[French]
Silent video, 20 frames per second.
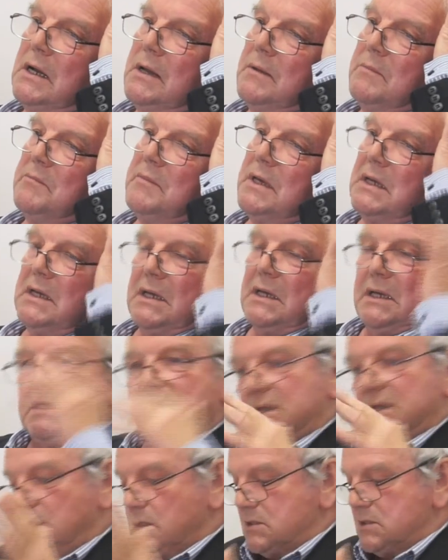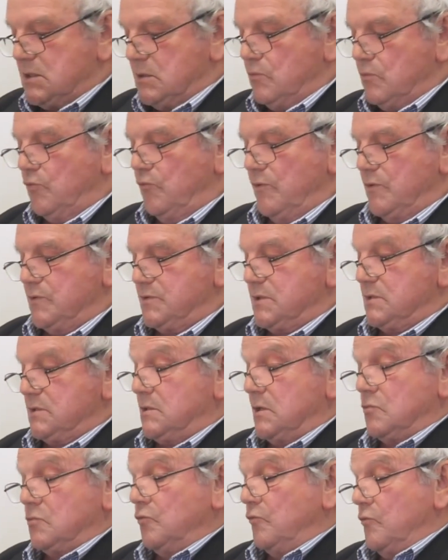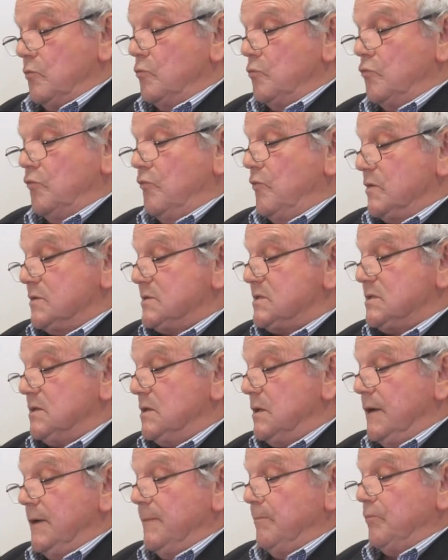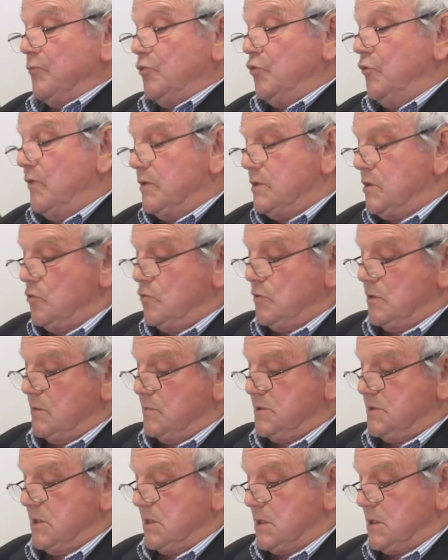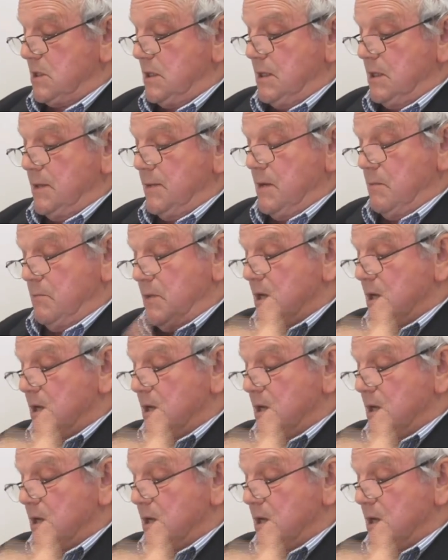mais était dans cette mouvance, cette mouvance du 21e siècle. Mais